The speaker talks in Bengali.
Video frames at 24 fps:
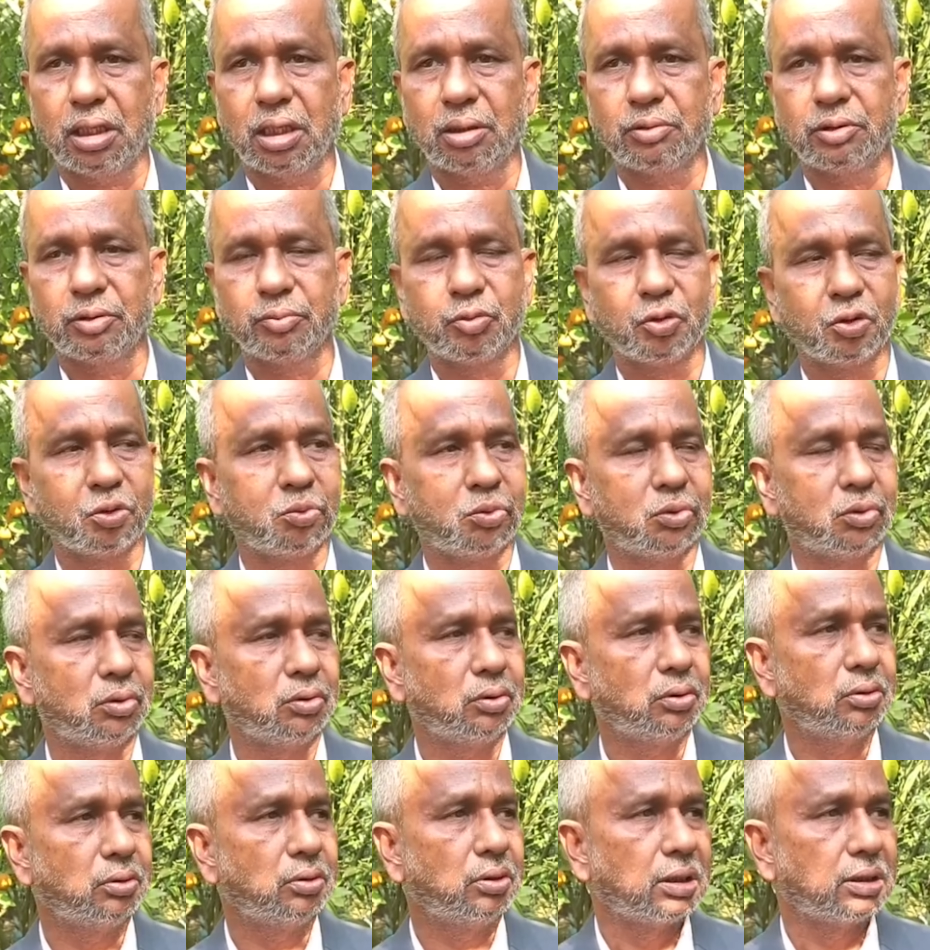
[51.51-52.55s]
আমি বলবো
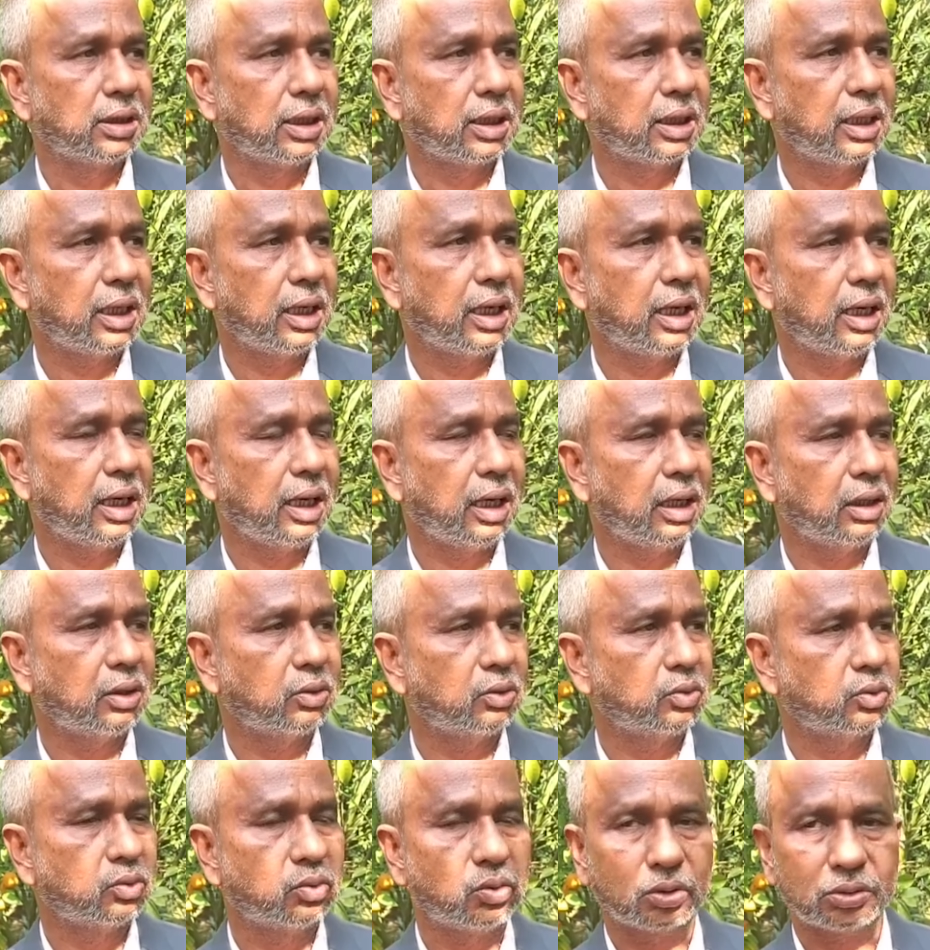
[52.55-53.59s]
যারা
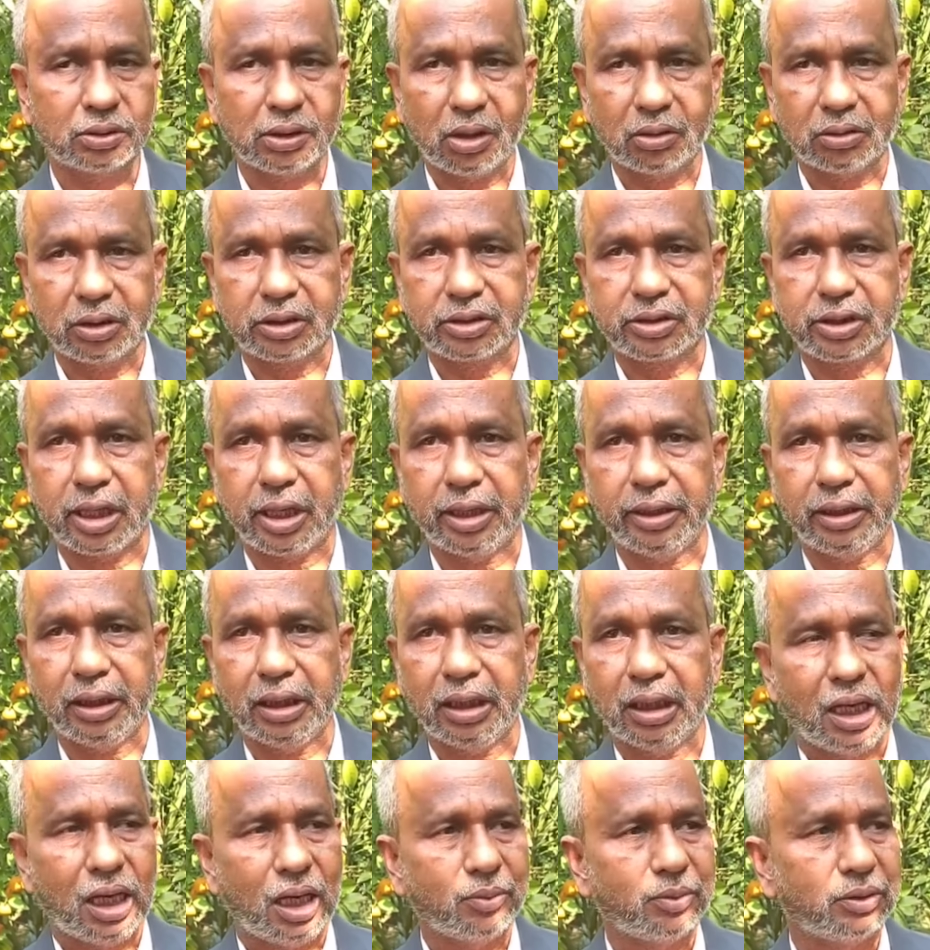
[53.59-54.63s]
উদ্যোক্তা হতে চায়
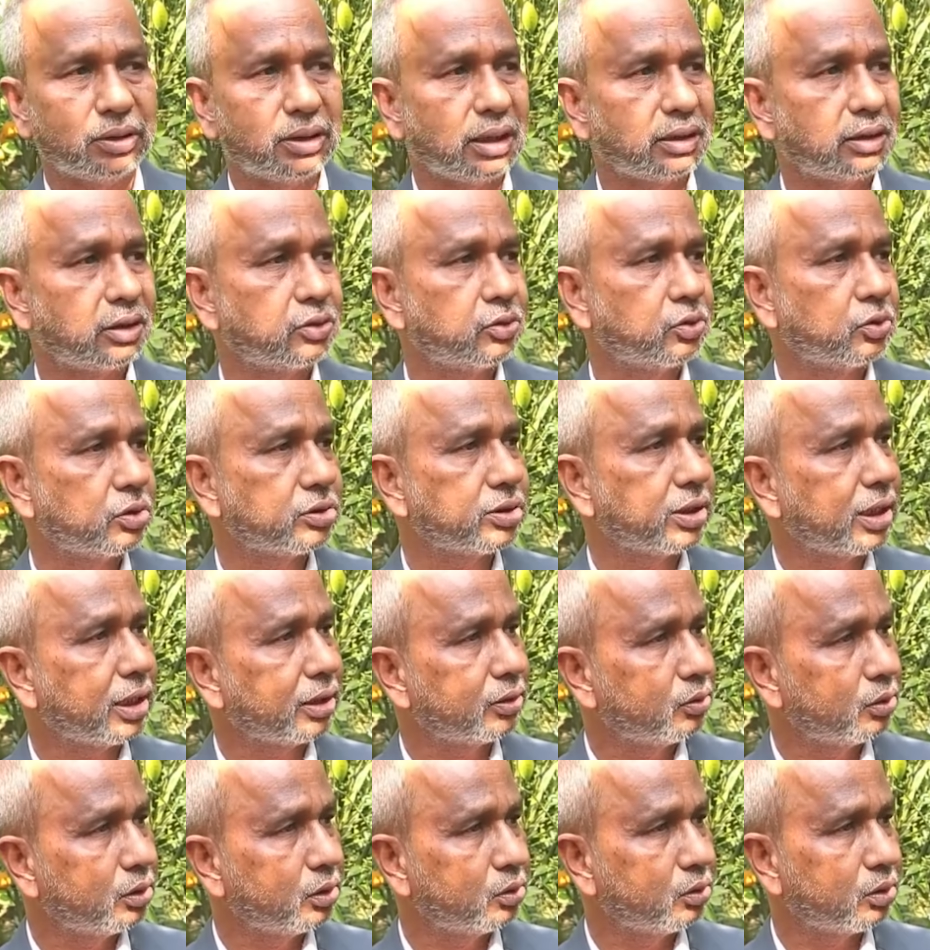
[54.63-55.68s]
আমি তাদের জন্য
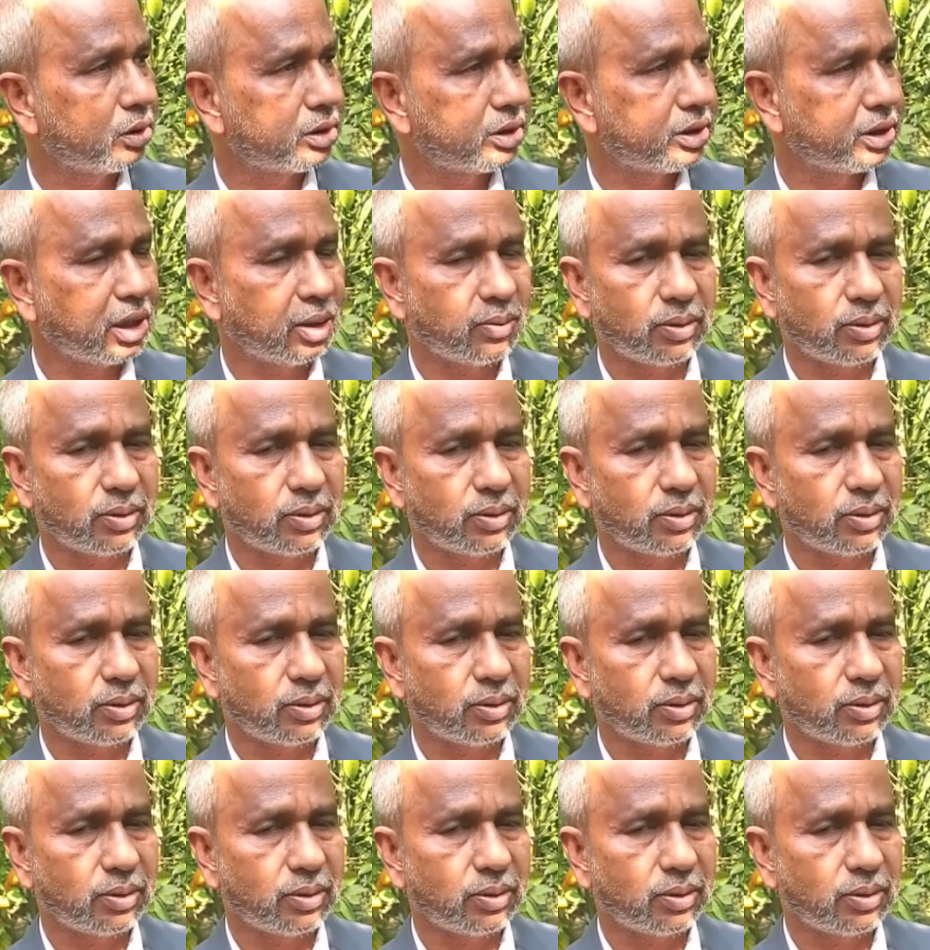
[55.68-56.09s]
চারা তৈরি করেছি